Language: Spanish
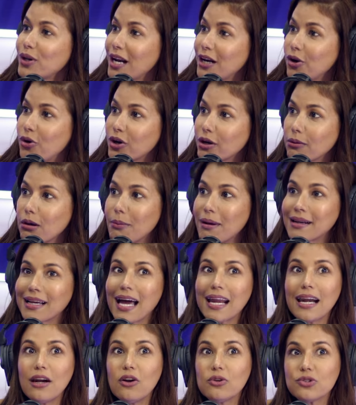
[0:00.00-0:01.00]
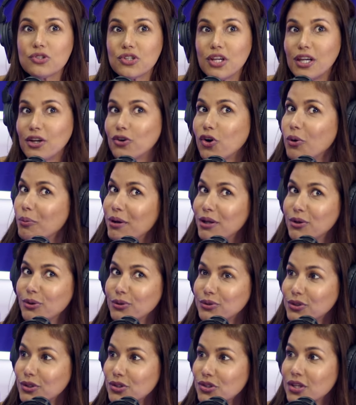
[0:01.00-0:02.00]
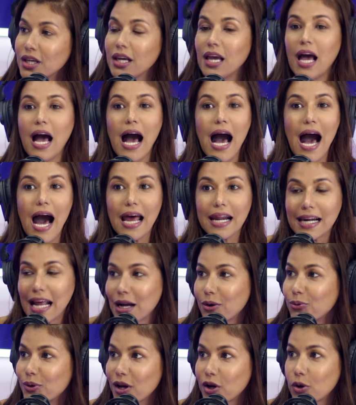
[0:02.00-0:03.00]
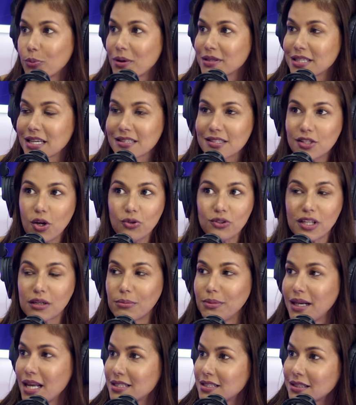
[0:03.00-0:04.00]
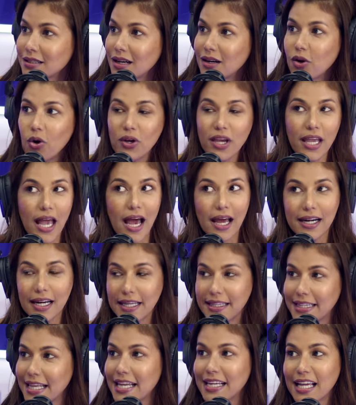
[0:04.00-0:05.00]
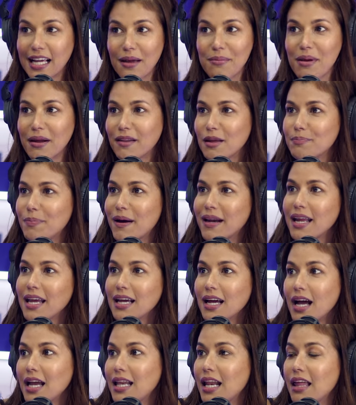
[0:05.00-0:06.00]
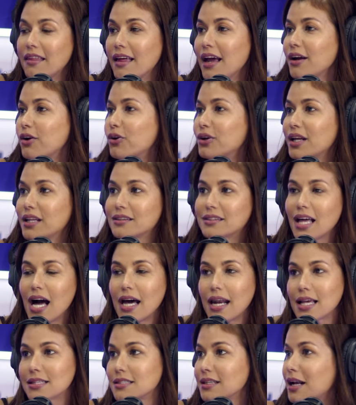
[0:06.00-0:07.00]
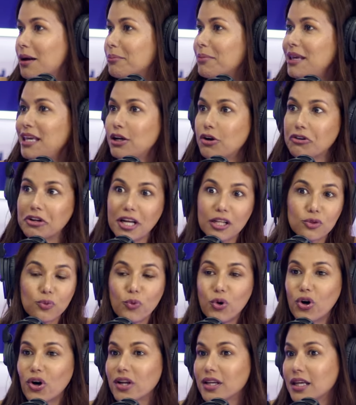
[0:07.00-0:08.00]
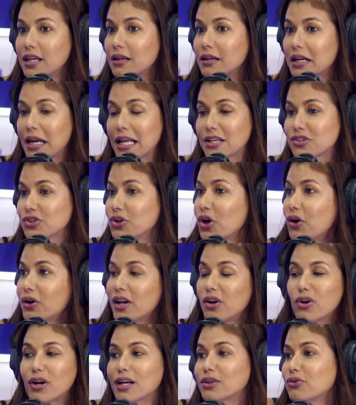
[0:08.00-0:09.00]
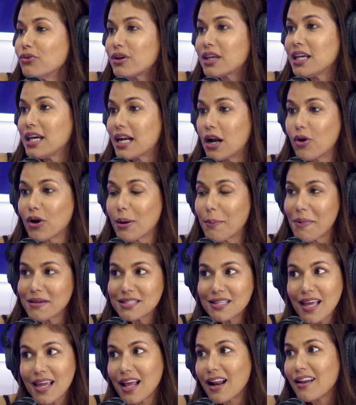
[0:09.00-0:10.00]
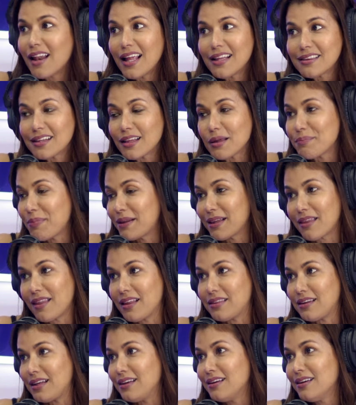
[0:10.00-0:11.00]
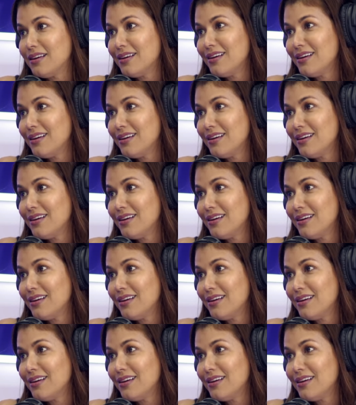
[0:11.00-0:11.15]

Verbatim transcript: un reloj que va a marcar en los cinco minutos, arranca una conversación, termina ese reloj y, y tienes que cambiar de pareja. Y la idea es conectar, hacer amigos, networking, relaciones, lo que tú quieras. Lo que pase de ahí adelante depende de ti.